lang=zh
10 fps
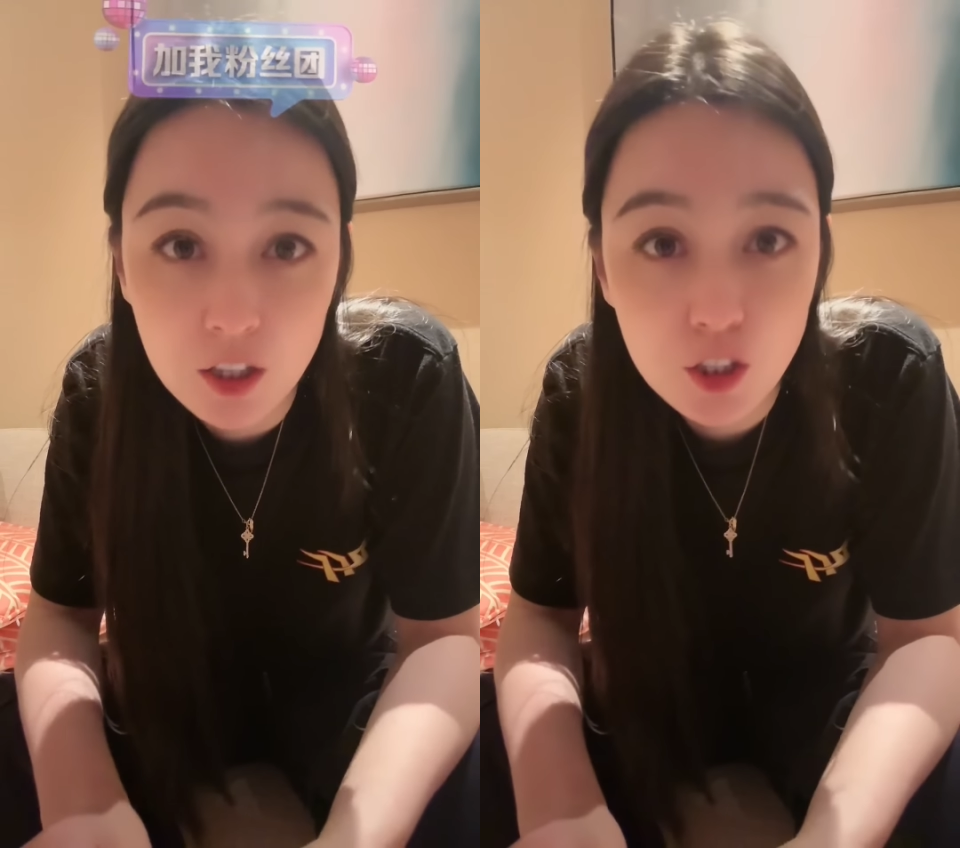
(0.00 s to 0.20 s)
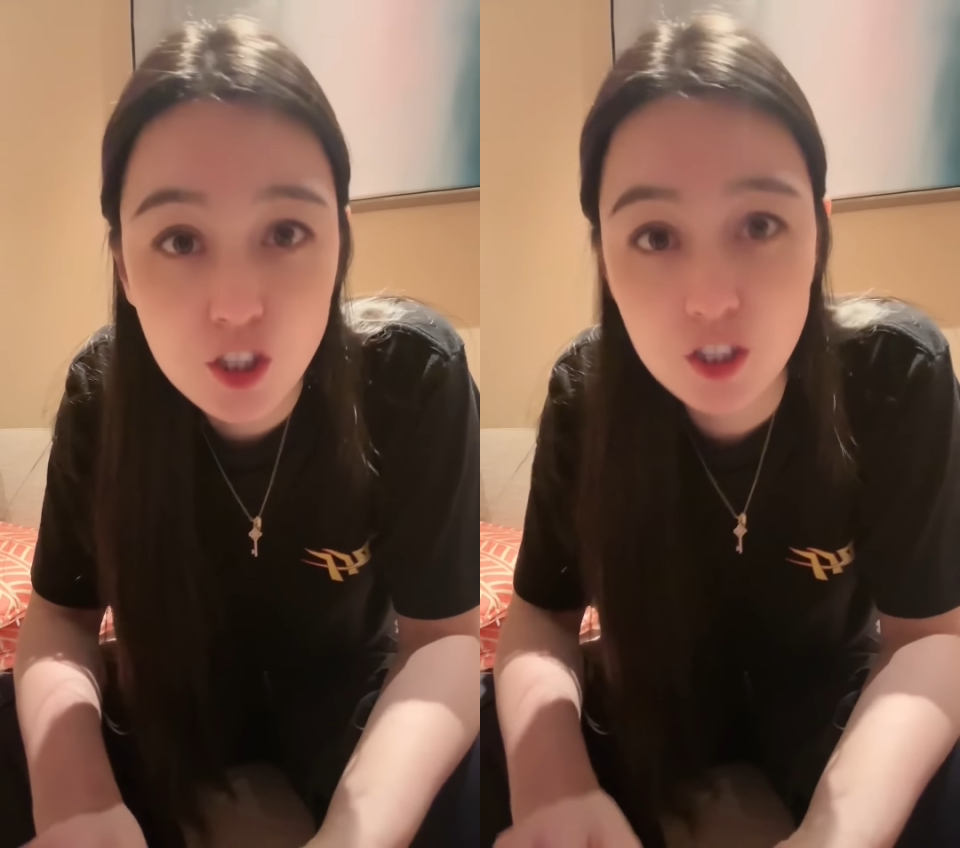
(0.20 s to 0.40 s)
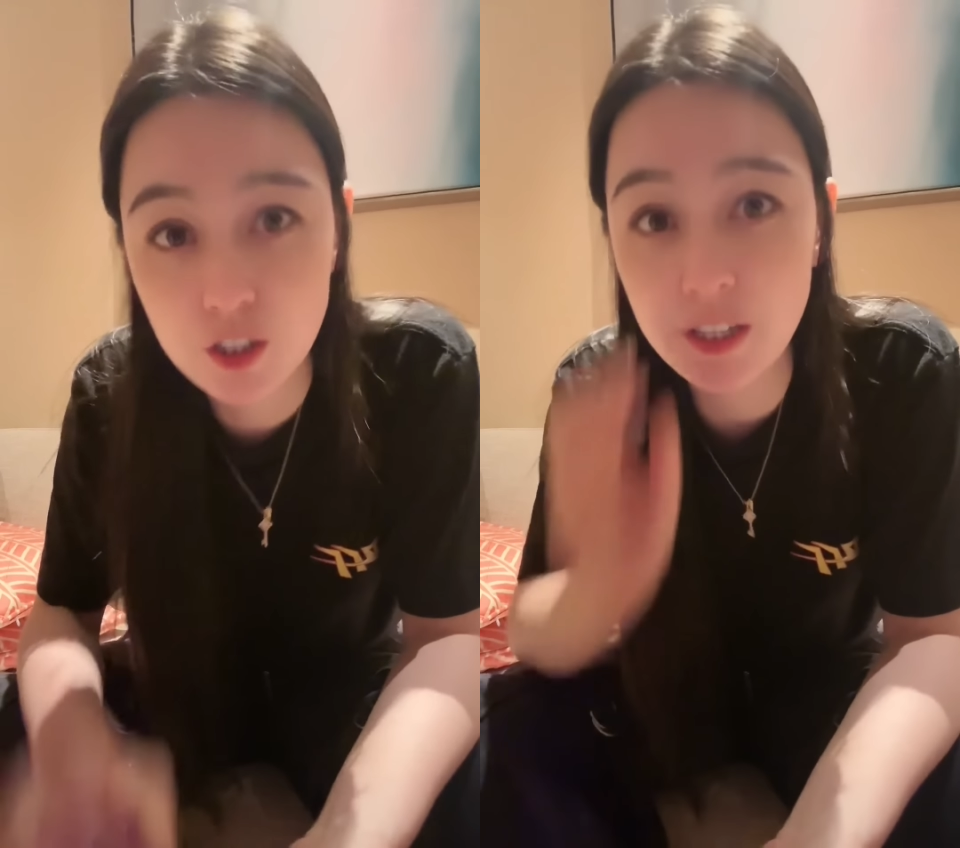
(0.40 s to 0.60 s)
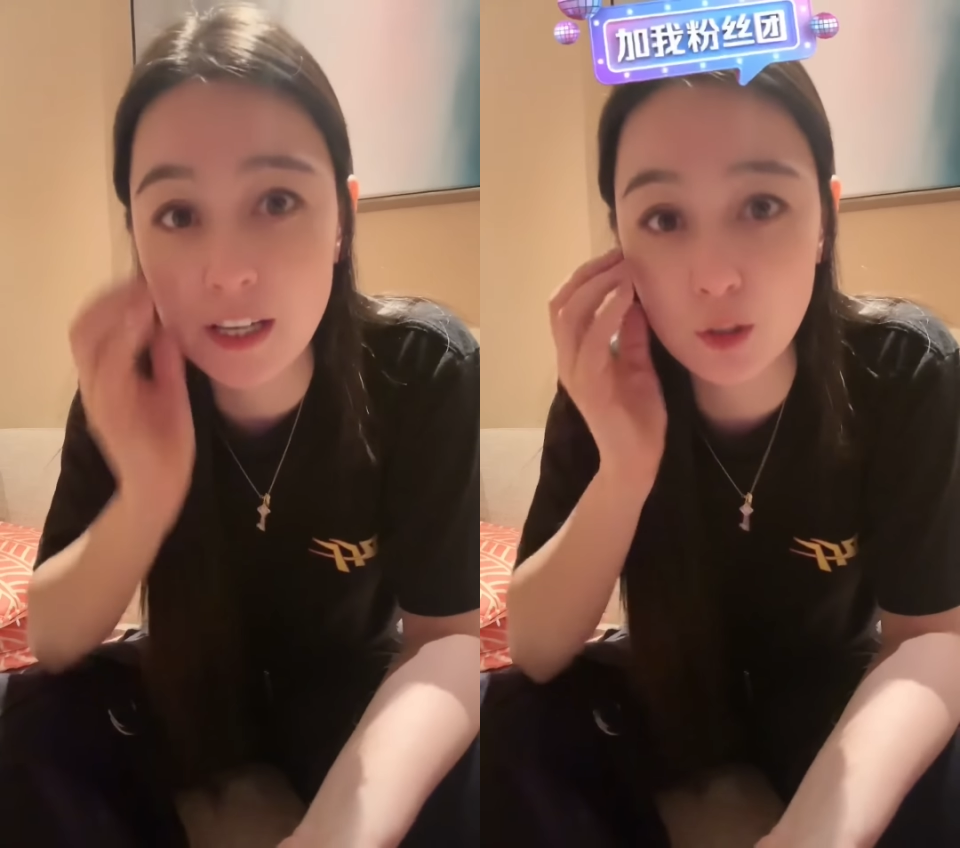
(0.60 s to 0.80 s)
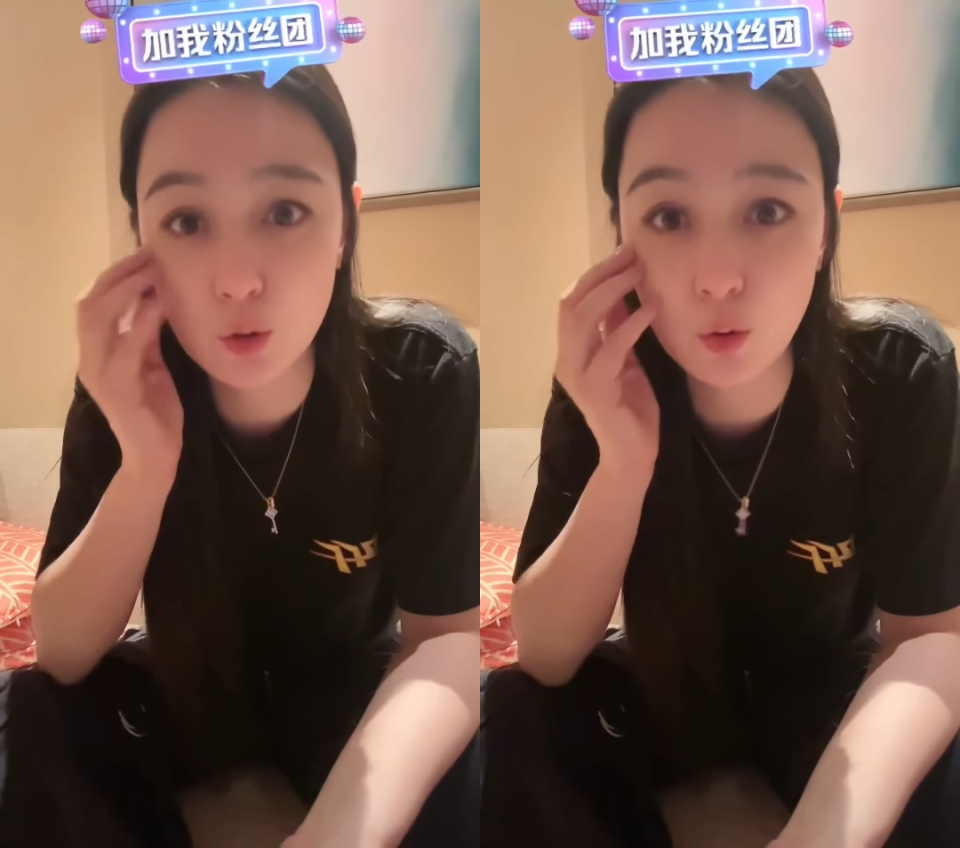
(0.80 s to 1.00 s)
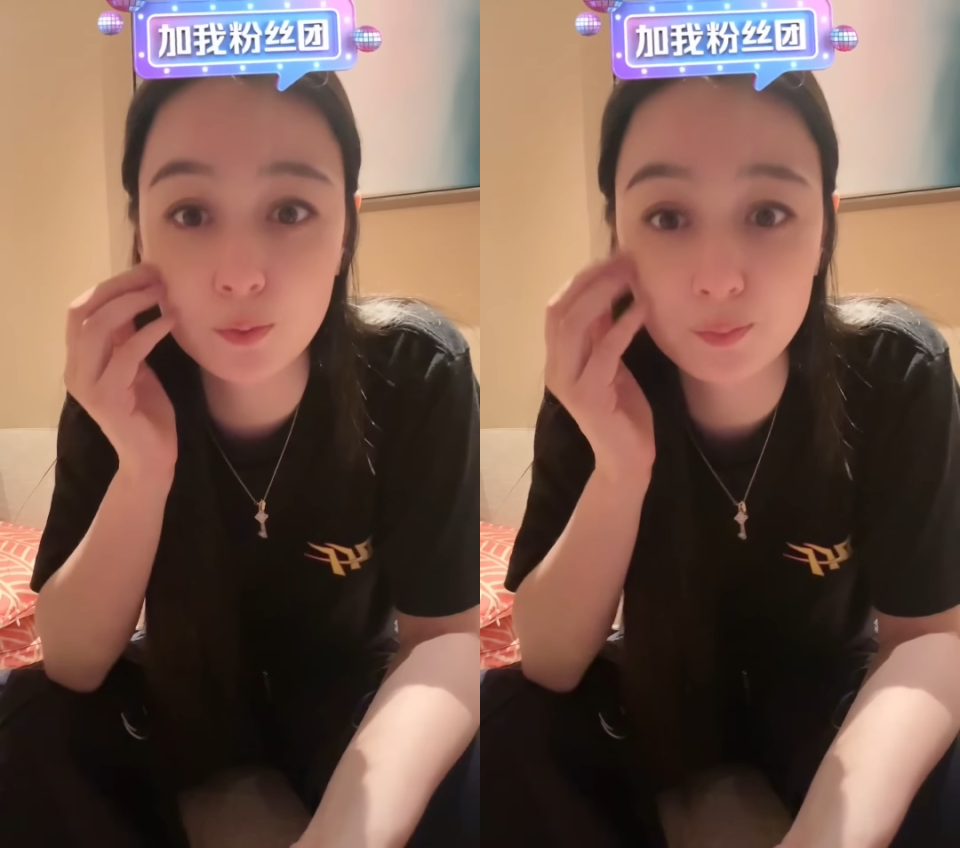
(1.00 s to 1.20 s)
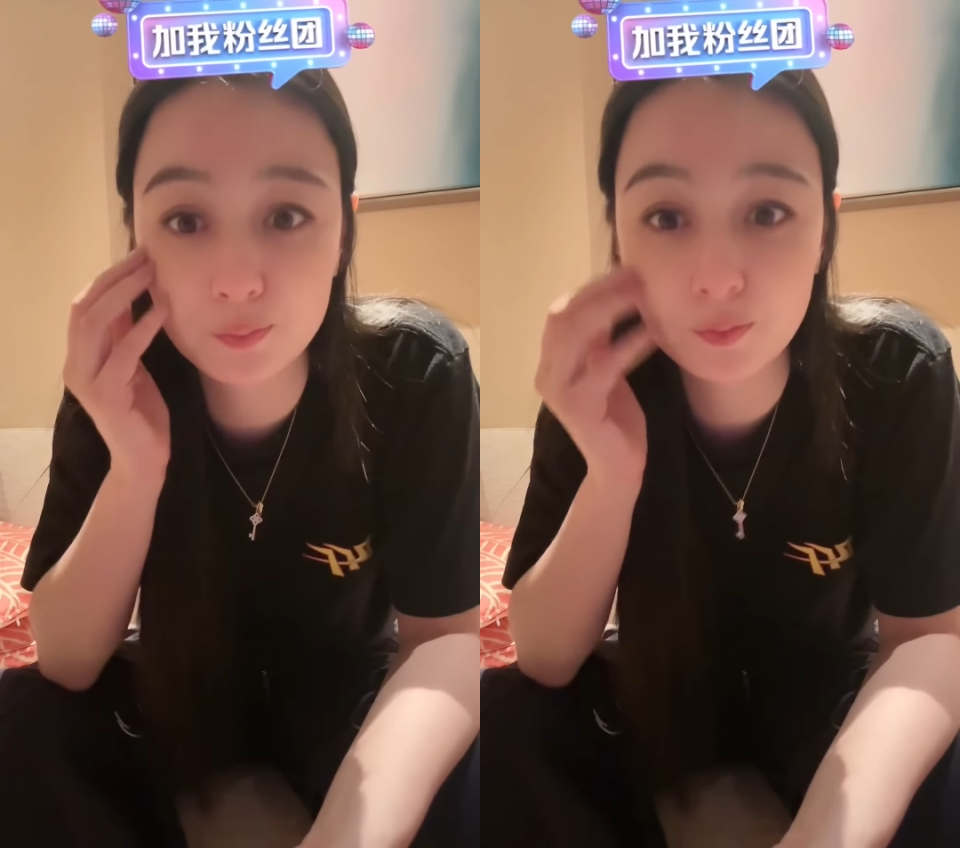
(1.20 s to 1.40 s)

十点钟。